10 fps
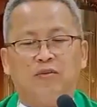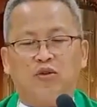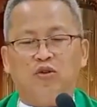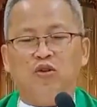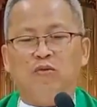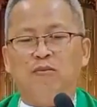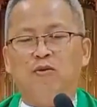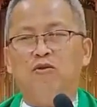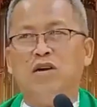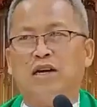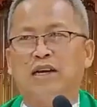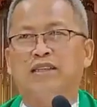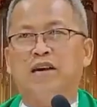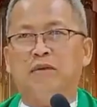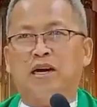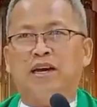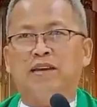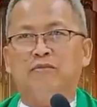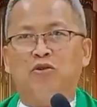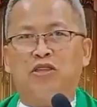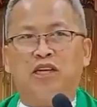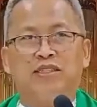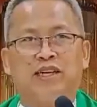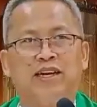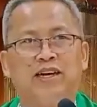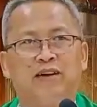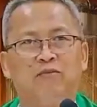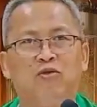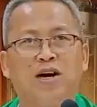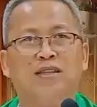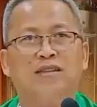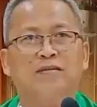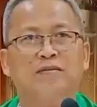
Mutuo ba mo nga kita makahimo sad sa iyang nabuhat?